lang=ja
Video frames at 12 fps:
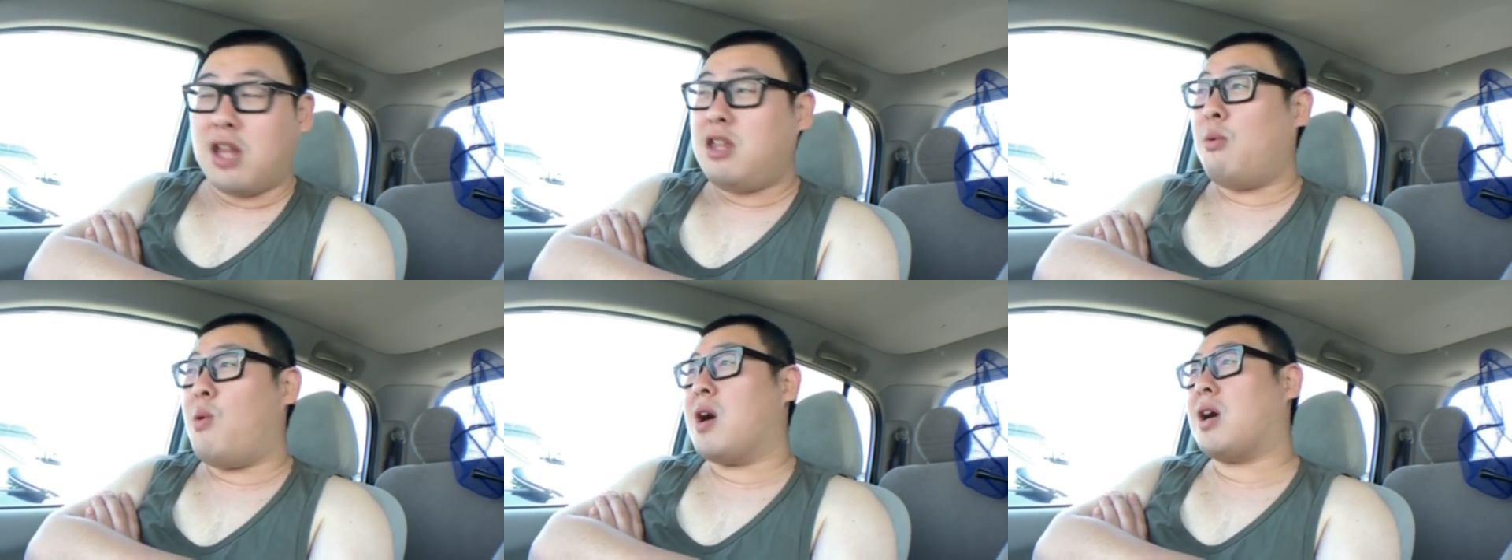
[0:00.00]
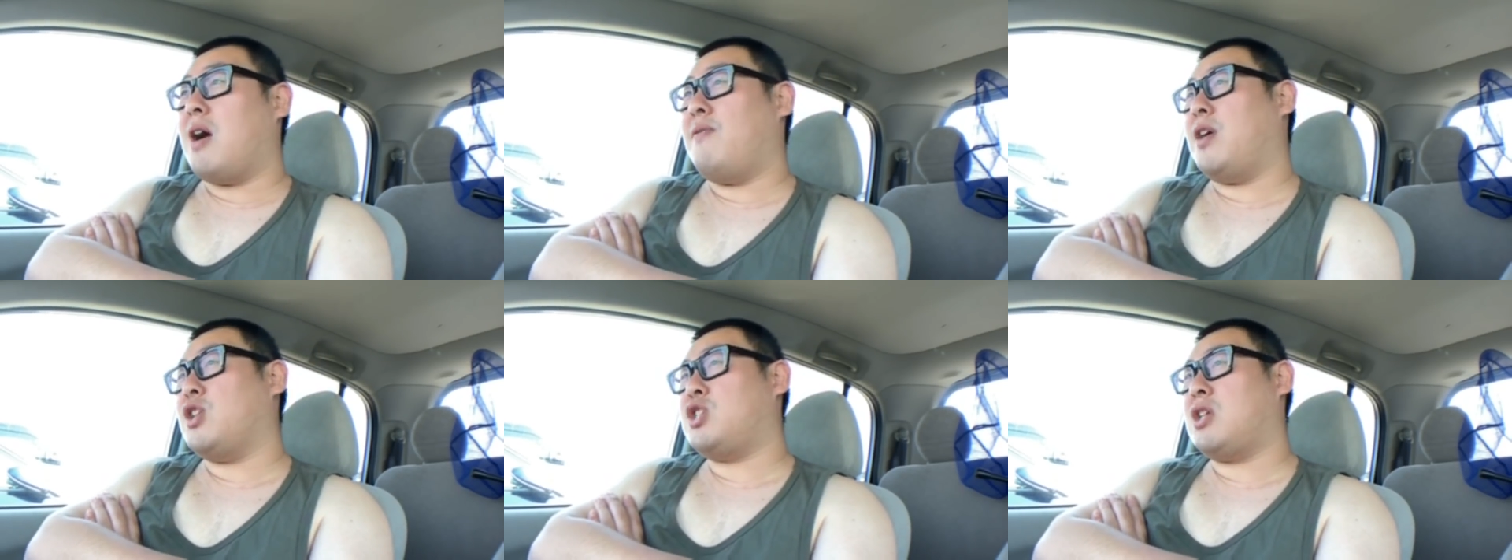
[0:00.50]
何でもわ
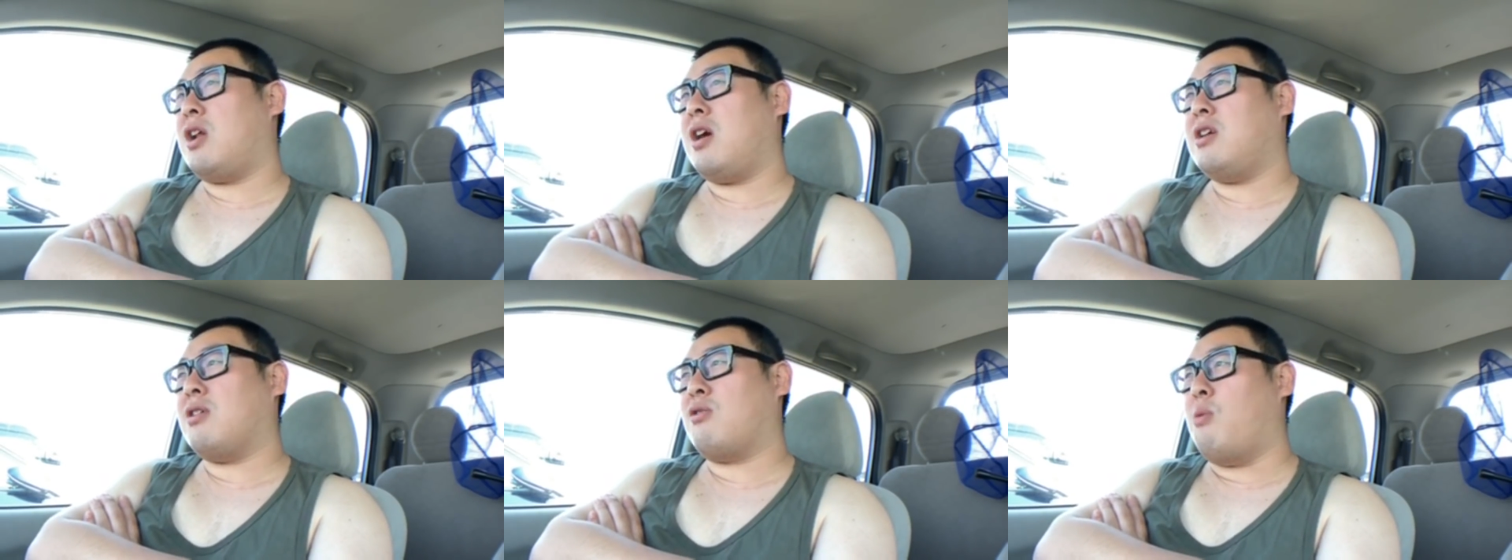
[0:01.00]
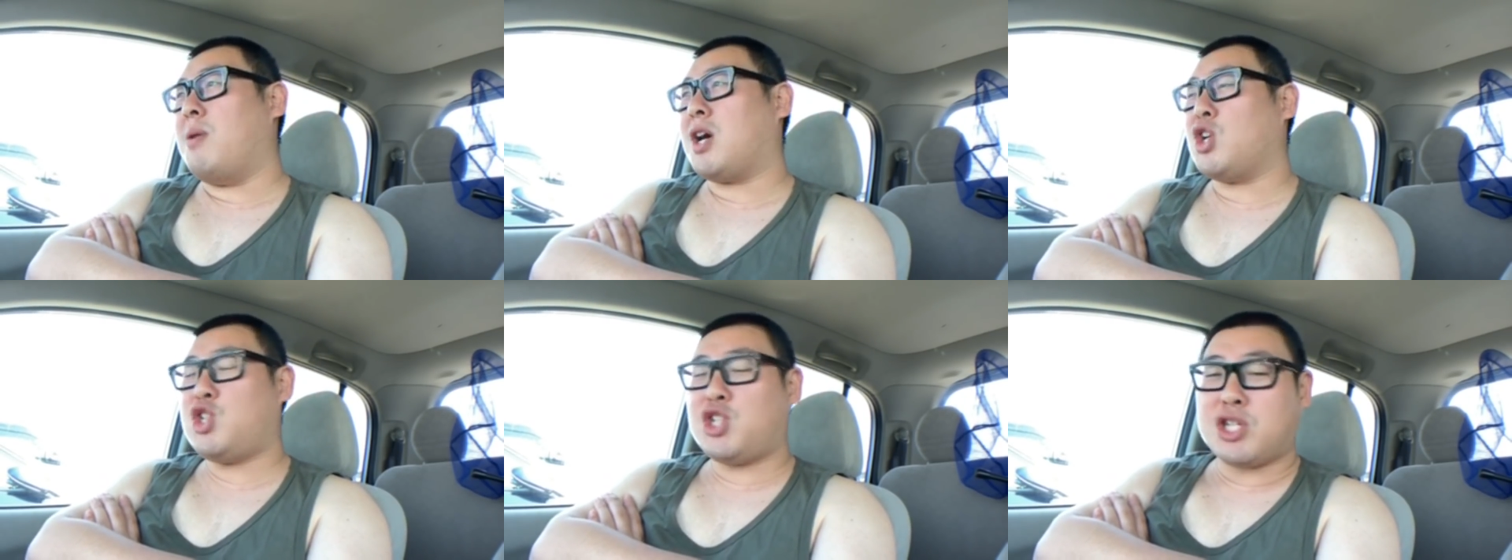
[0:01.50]
かんない、知らないで
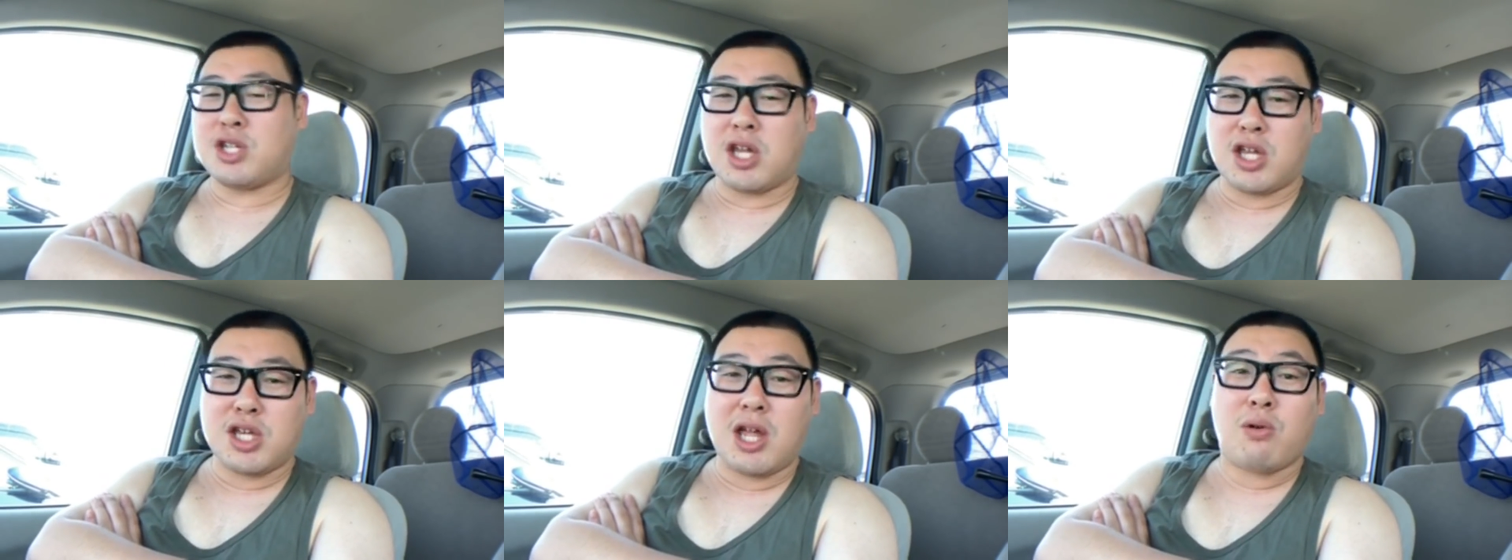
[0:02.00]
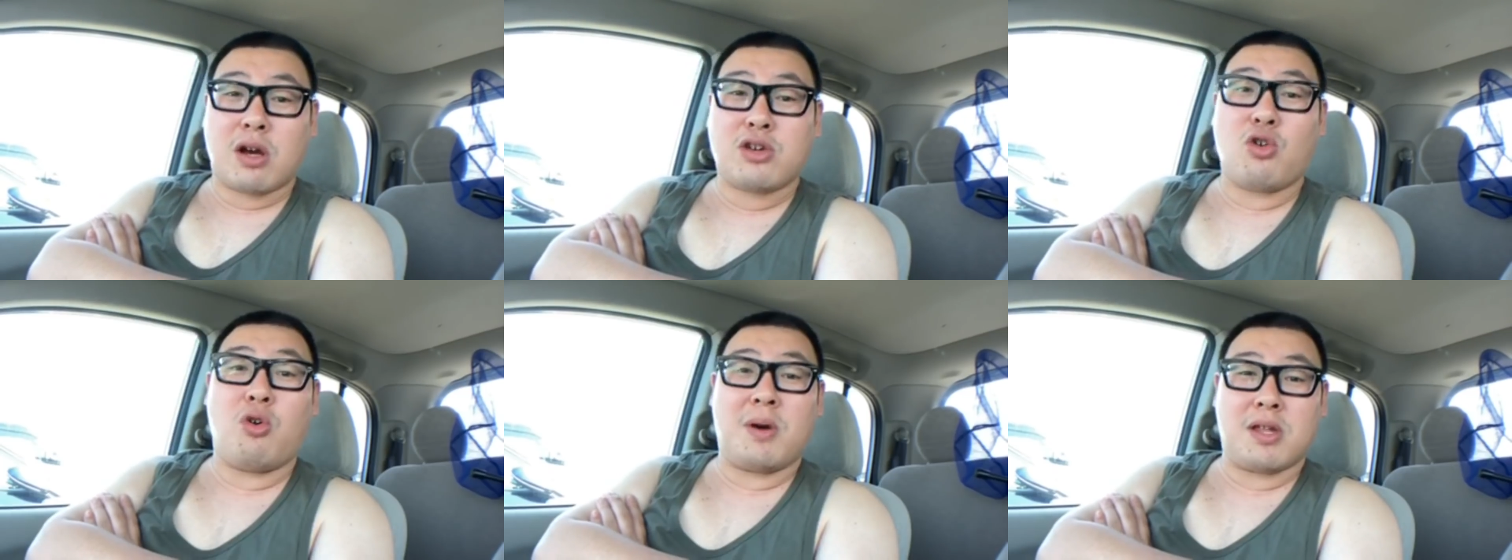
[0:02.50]
ごまかし続けてきた
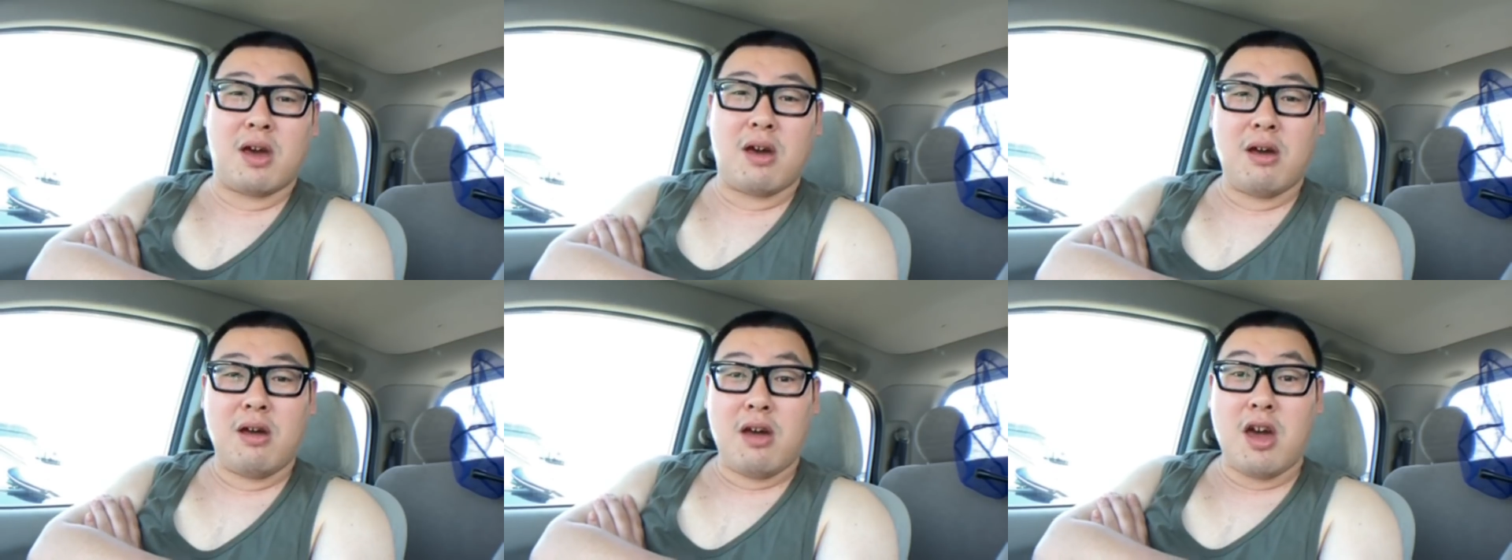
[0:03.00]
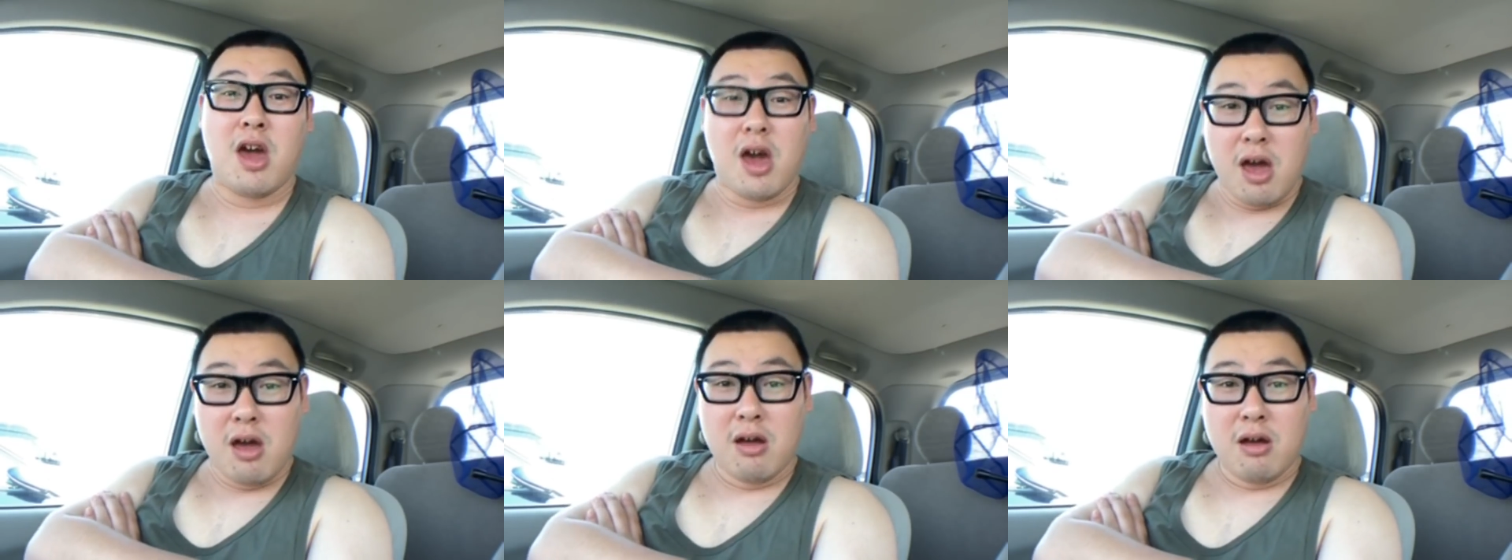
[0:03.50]
のか今日まで。
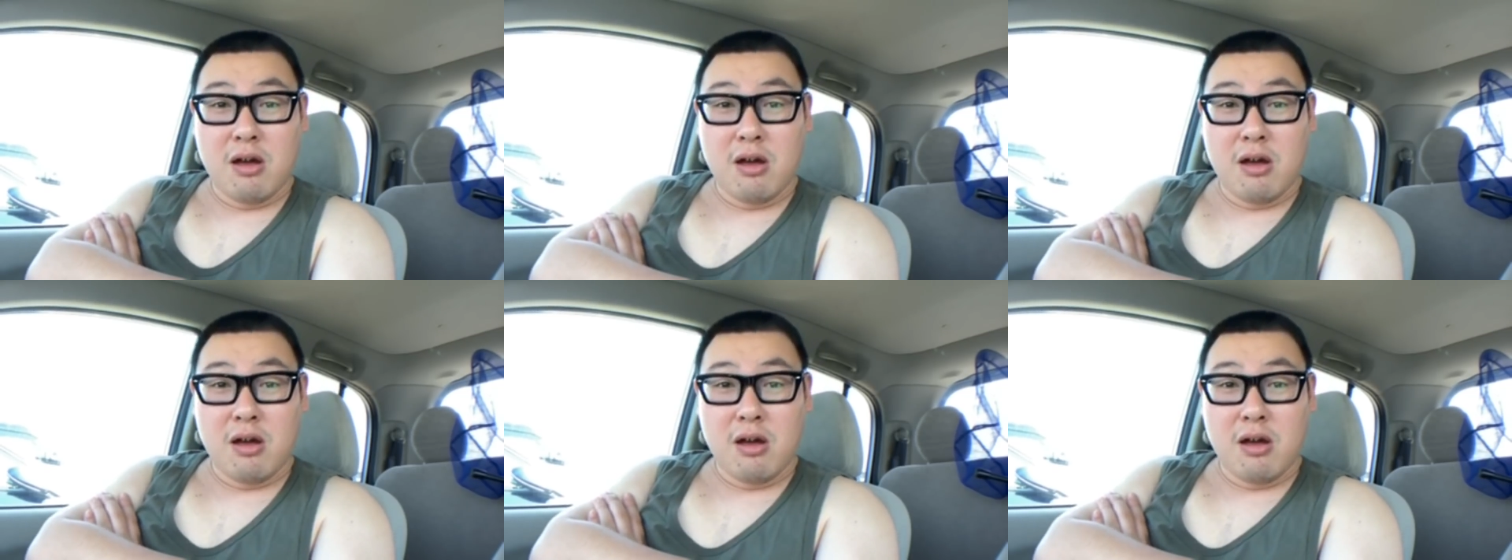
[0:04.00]
え、